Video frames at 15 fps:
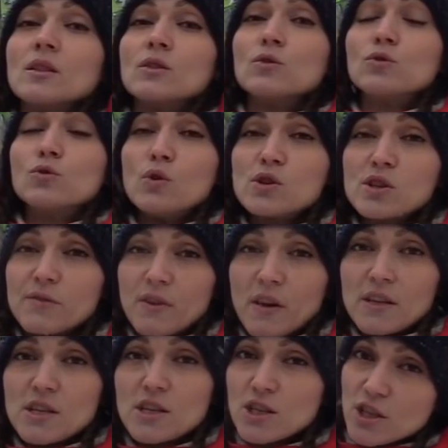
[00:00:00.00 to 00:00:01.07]
но дольщиков,
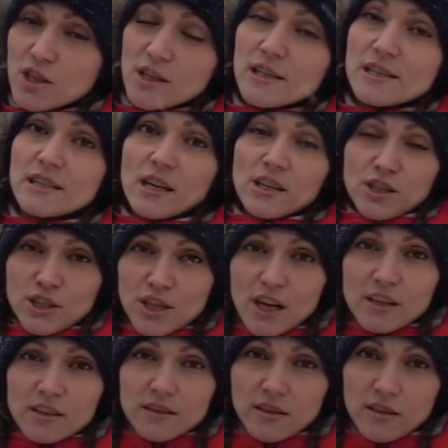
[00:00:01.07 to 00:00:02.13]
конечно же, изначально